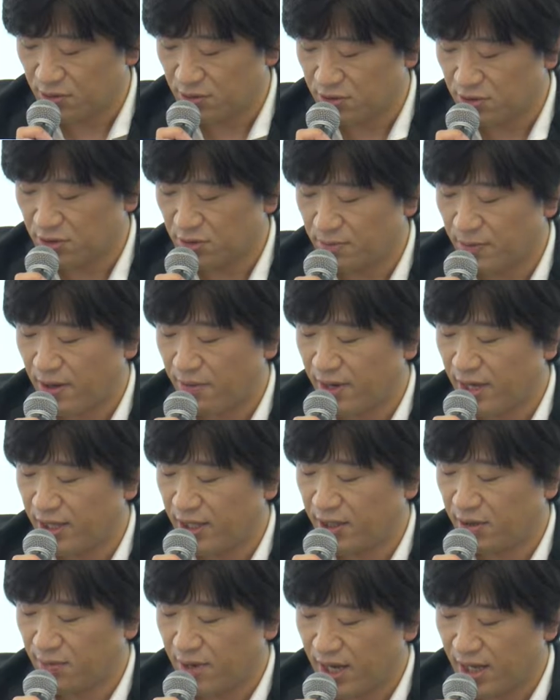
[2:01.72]
用する場合
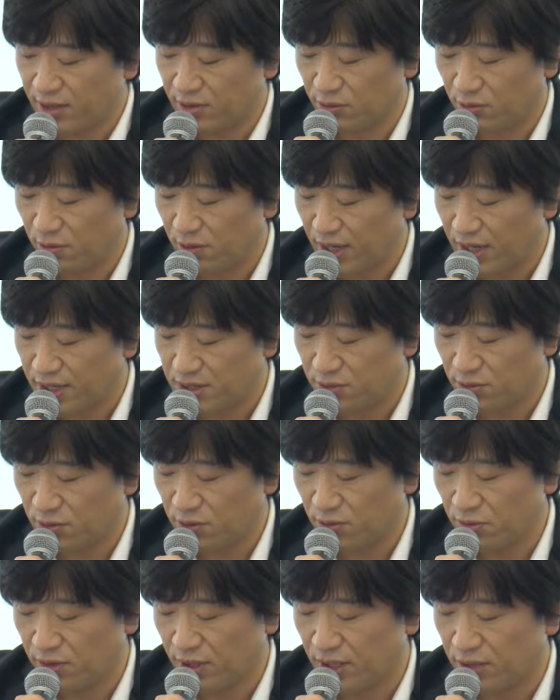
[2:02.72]
には当該商
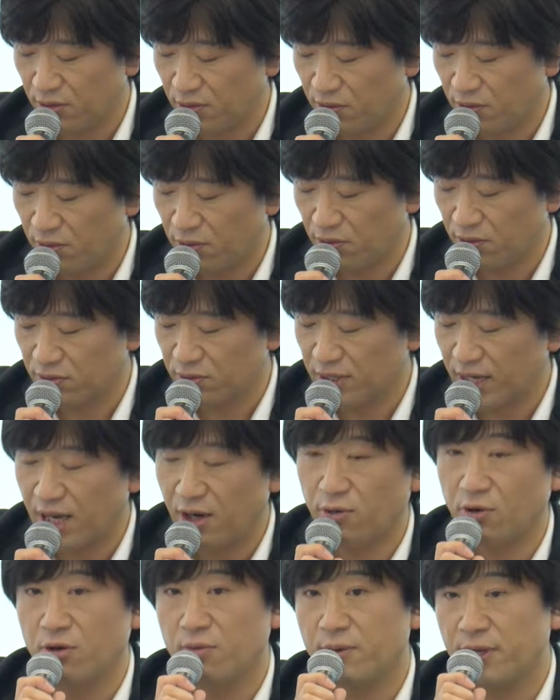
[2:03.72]
標権の効力が
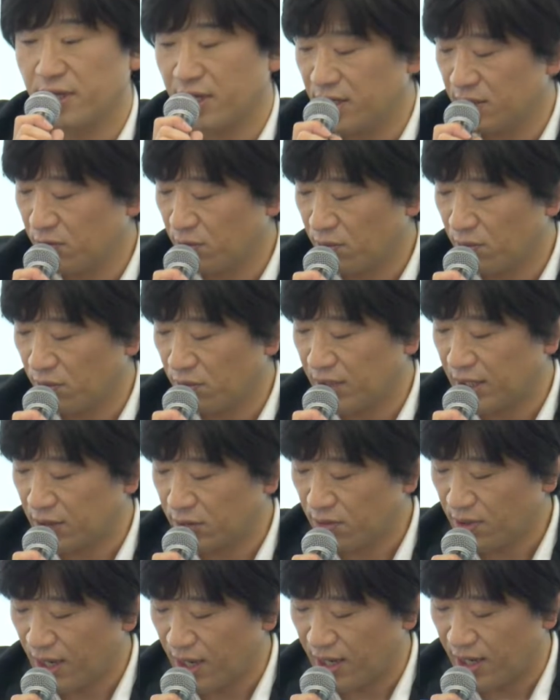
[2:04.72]
及ばないところだ
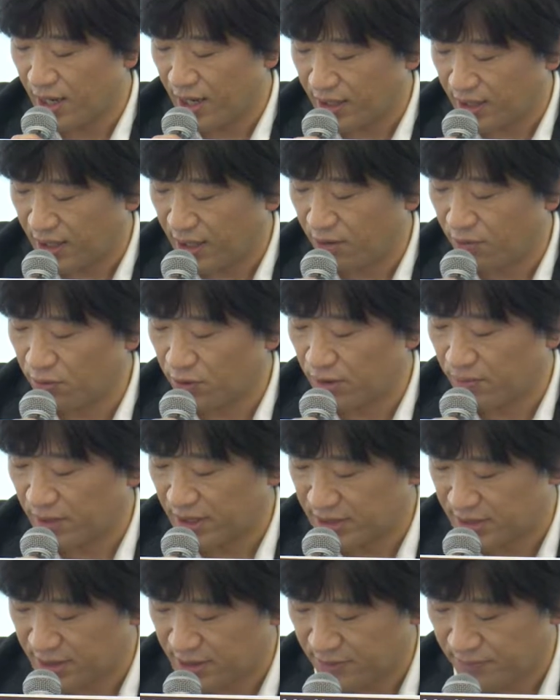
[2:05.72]
と考えており
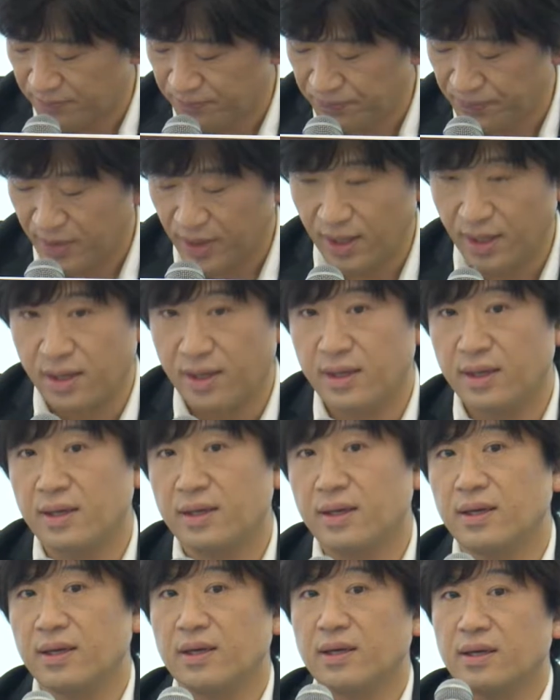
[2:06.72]
ます。
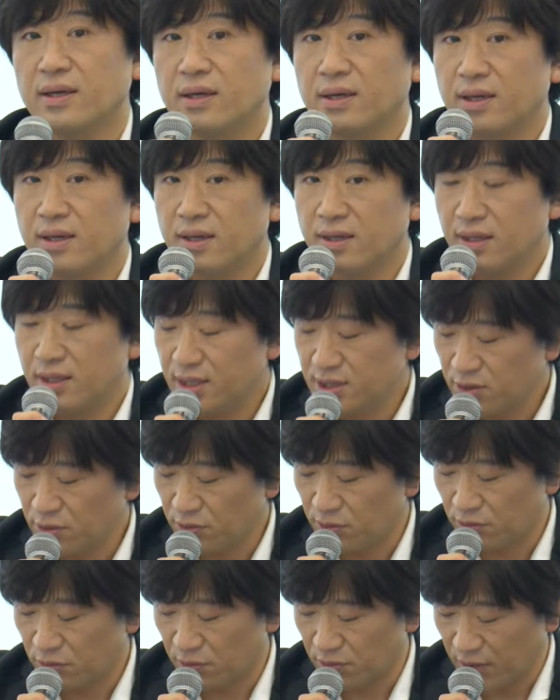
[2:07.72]
以上
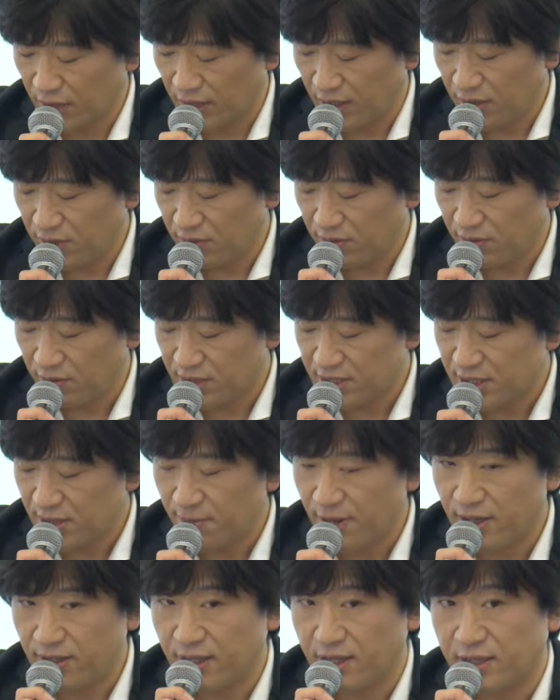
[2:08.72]
の通り、ゆっくり茶
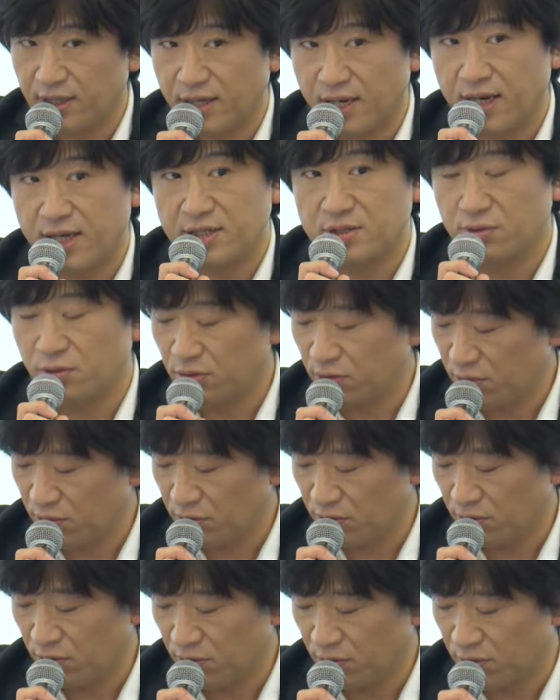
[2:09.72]
番劇が商標
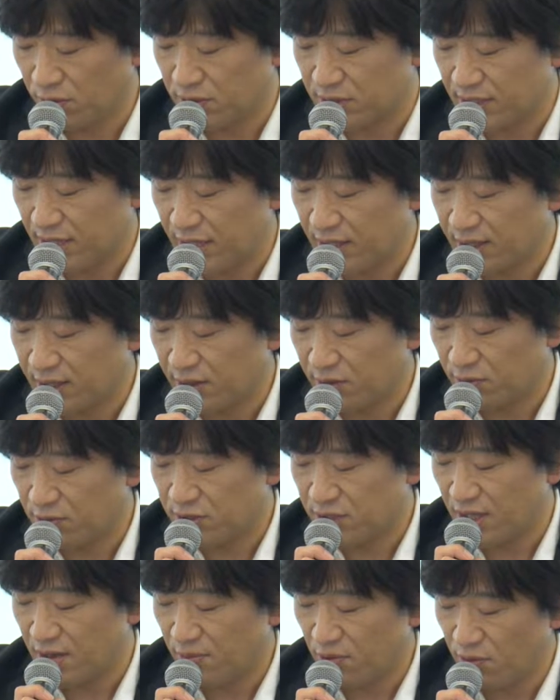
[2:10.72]
登録されたとし
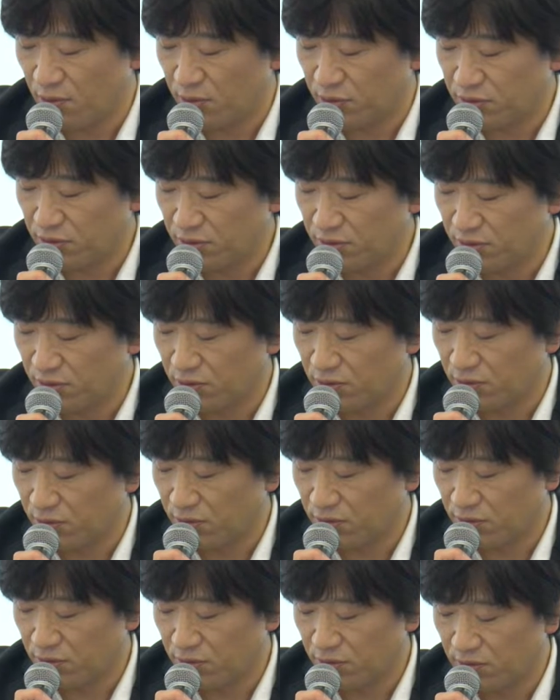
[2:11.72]
ても、ほとんどの投
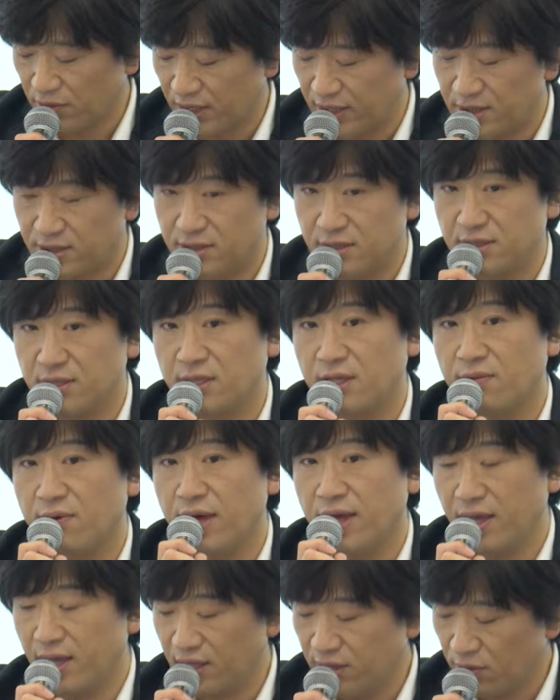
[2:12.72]
稿動画については
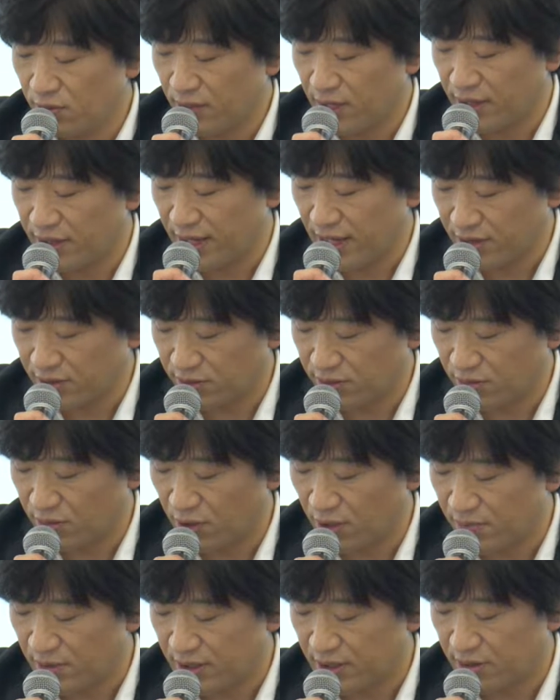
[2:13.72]
影響がなく、こ
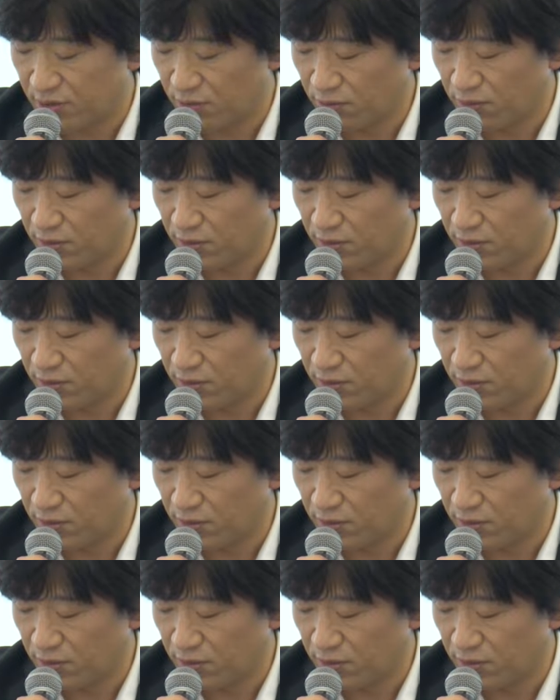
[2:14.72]
れまで通